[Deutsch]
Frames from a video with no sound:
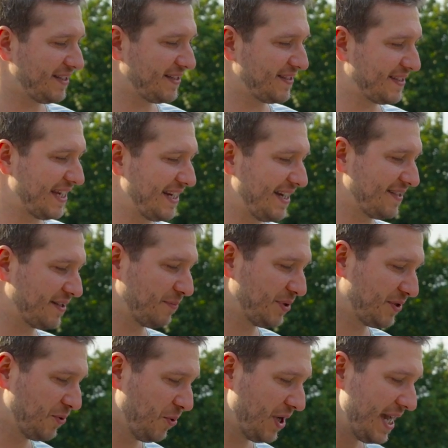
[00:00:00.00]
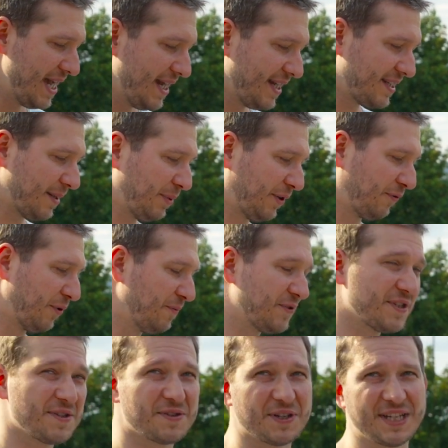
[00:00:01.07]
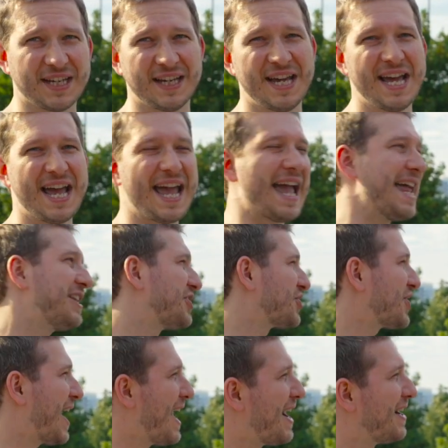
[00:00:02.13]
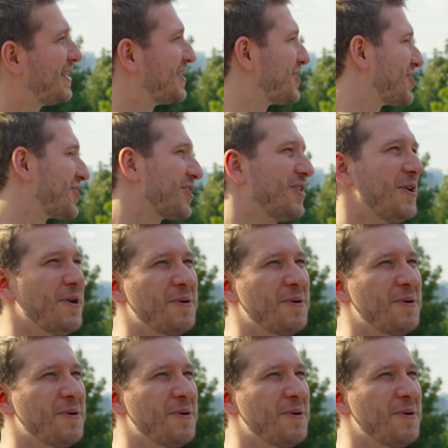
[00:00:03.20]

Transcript: das ist dein erster Besuch. Jetzt habe ich 15 solche Encharge